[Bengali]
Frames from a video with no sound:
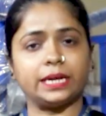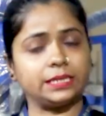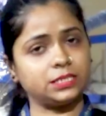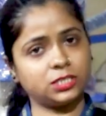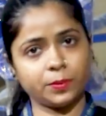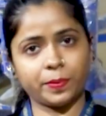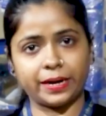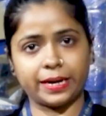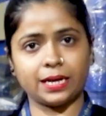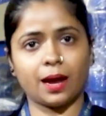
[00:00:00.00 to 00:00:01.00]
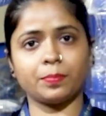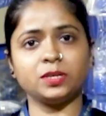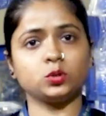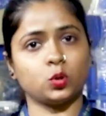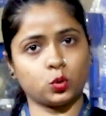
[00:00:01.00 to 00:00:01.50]
টেকনিশিয়ান পাঠাই
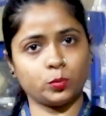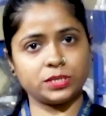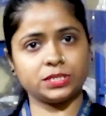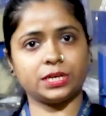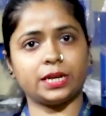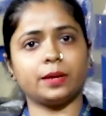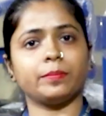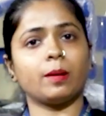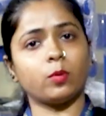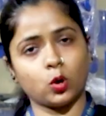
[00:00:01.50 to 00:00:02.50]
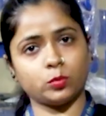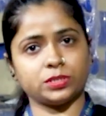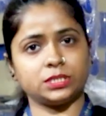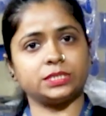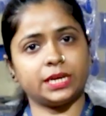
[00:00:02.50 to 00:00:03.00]
আপনি ছোট মেশিন নেন বা বড়
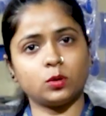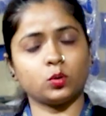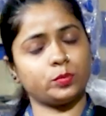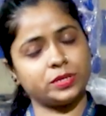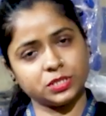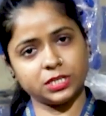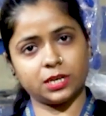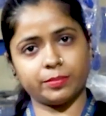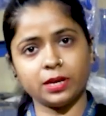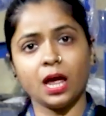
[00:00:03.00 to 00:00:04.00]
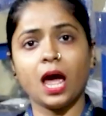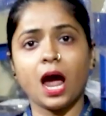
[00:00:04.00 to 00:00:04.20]
মেশিন যেই কোনো মেশিন নেবেন